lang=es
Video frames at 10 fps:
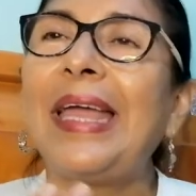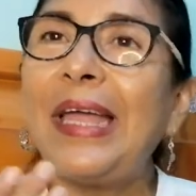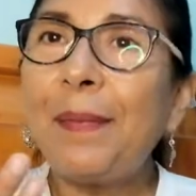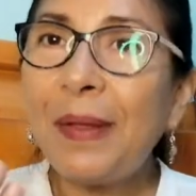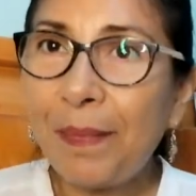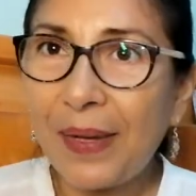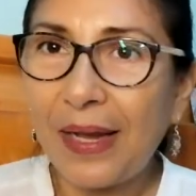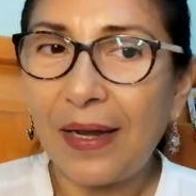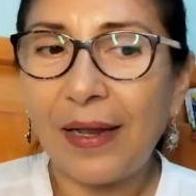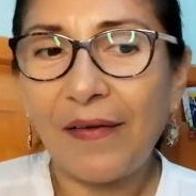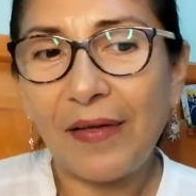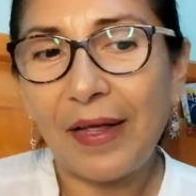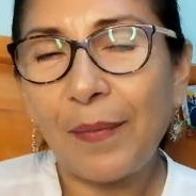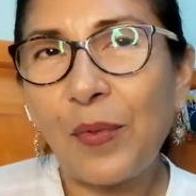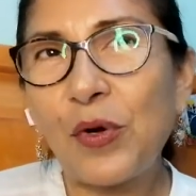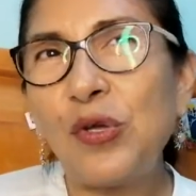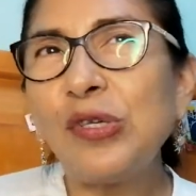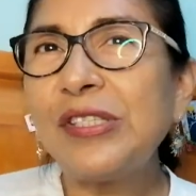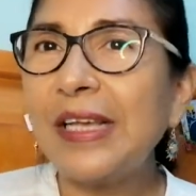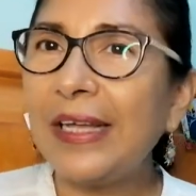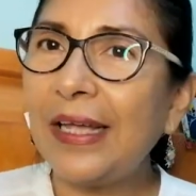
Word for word: En mi piel, bueno, yo sé